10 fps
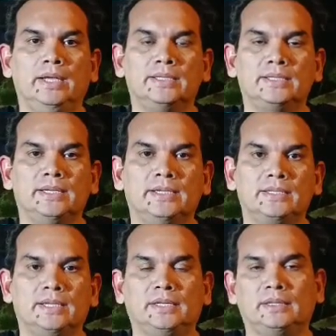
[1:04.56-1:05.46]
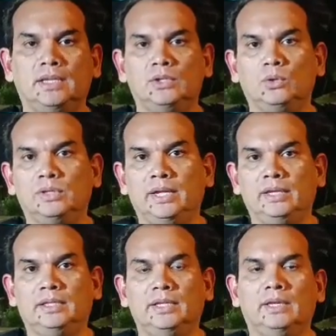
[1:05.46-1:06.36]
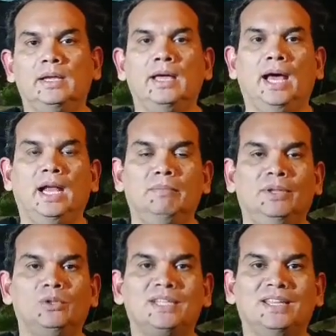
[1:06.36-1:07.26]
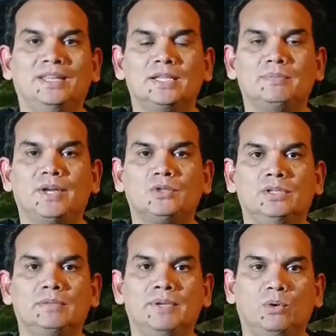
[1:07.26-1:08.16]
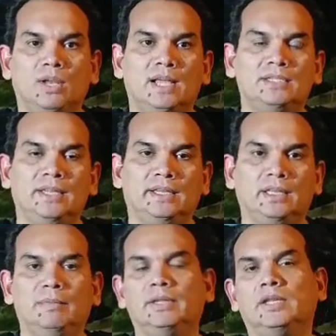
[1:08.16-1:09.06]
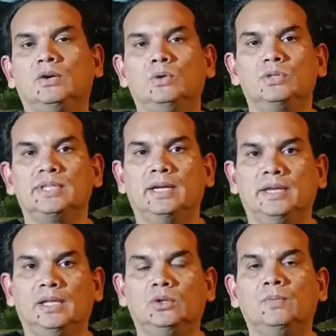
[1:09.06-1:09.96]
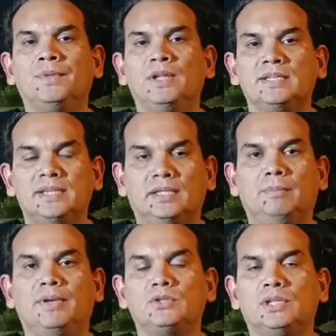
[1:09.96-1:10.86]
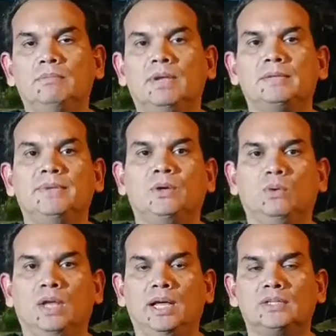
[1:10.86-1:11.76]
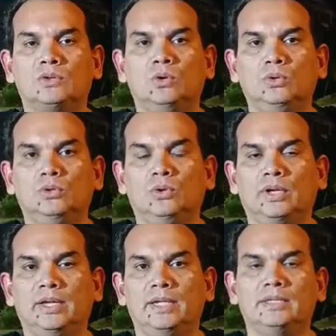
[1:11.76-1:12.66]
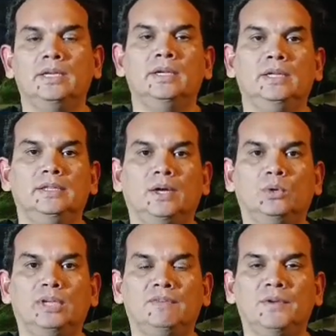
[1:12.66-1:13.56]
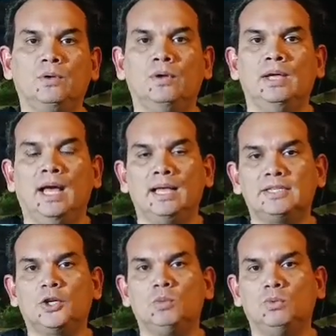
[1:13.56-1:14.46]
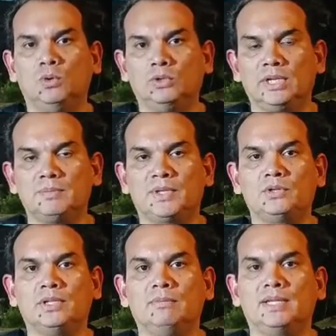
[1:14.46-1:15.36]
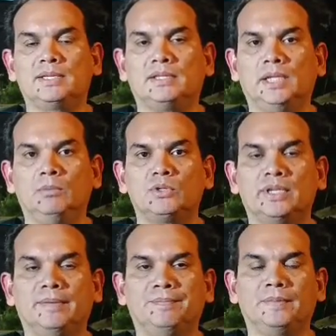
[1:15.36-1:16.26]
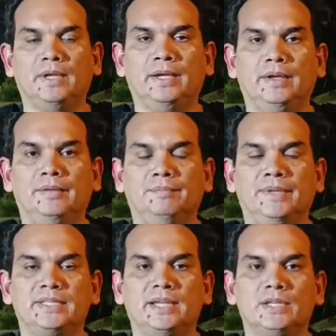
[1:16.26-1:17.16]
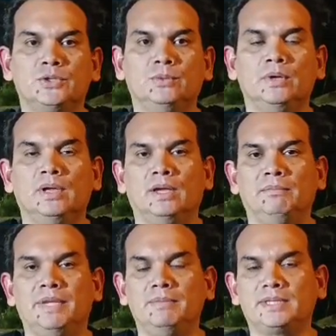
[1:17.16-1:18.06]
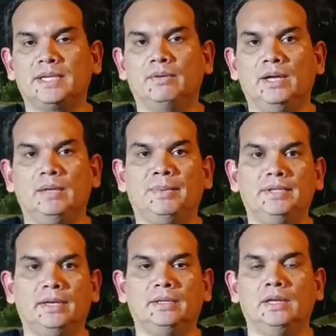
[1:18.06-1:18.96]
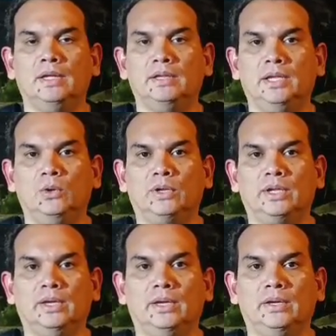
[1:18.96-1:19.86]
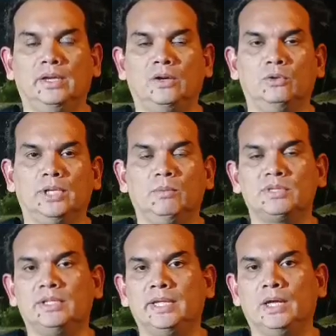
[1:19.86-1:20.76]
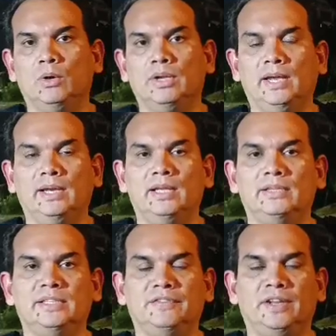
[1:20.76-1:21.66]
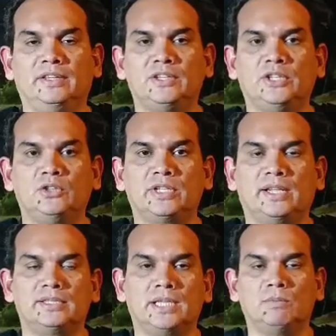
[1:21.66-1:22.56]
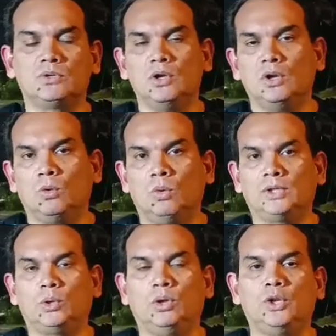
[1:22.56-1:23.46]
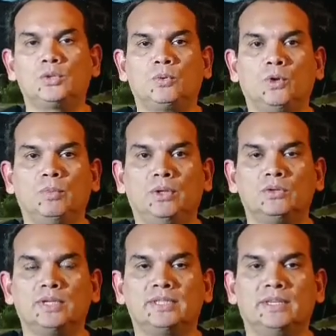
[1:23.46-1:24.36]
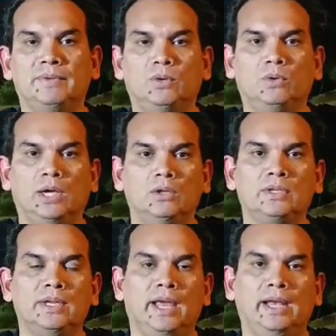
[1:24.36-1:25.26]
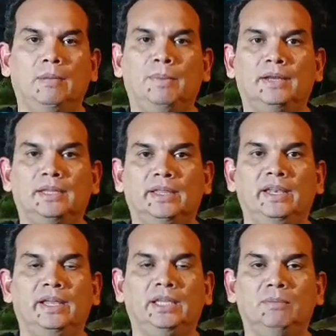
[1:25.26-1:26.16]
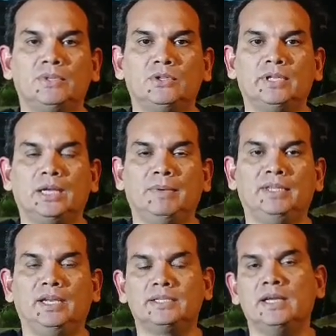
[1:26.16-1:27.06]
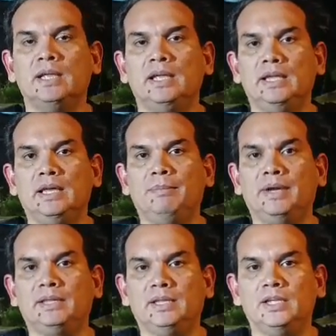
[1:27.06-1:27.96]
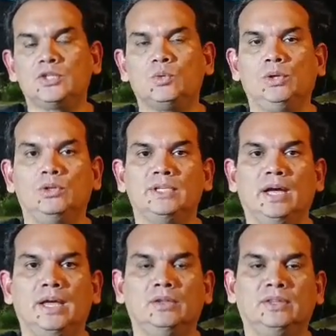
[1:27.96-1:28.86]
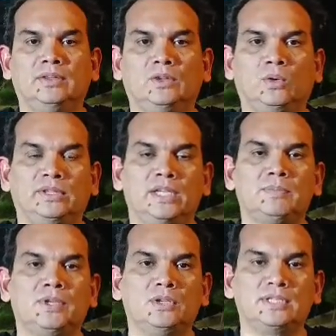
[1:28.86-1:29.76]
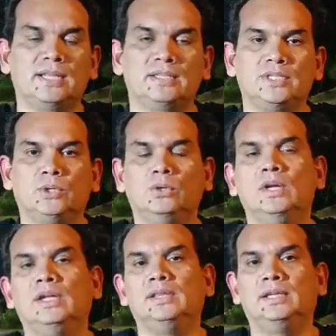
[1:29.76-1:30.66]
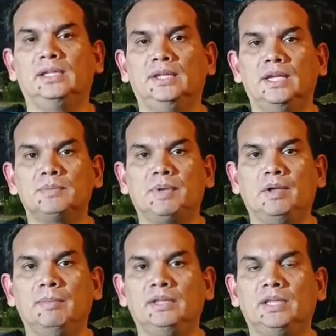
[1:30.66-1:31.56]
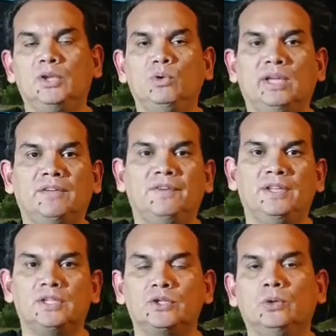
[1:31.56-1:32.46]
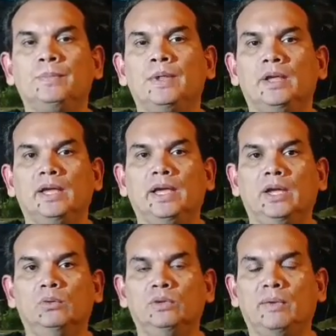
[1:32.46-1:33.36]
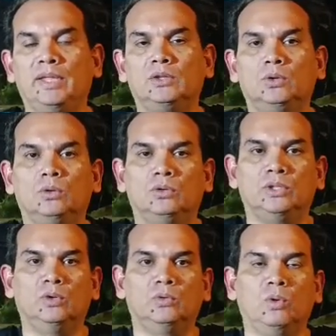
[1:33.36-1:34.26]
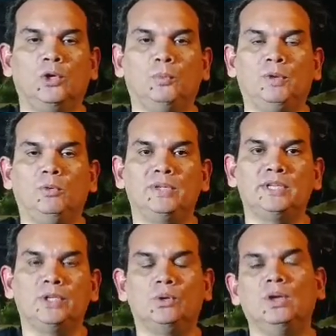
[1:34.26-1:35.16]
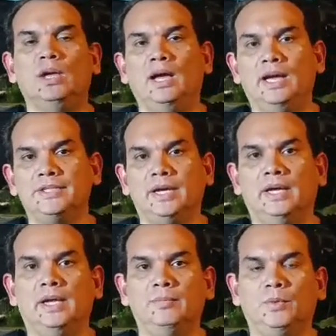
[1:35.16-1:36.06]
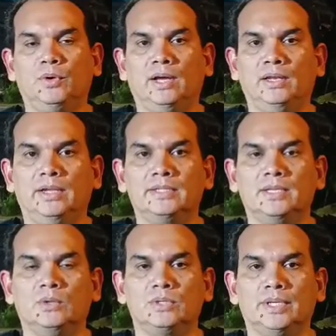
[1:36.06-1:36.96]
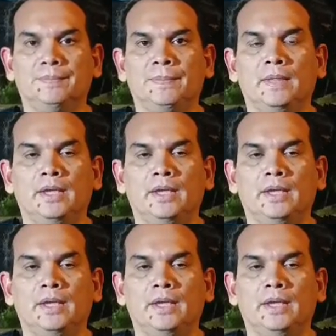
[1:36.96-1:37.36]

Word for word: este, se están tratando de detener al menos a 10 personas vinculadas directamente con sicariato, 7 personas más vinculadas con lo que es narcotráfico, así como otras personas más que tenemos en, investigación, mismas que van a depender de lo que encontremos el día de hoy en los diferentes sitios en que estamos, cuatro de ellos por lo menos este, vinculados en la parte de legitimación de capitales y aparte de eso, bueno, ya hay tres personas que han sido detenidas previamente y una que falleció en un evento de un cuádruple homicidio allá en Purral, en San José.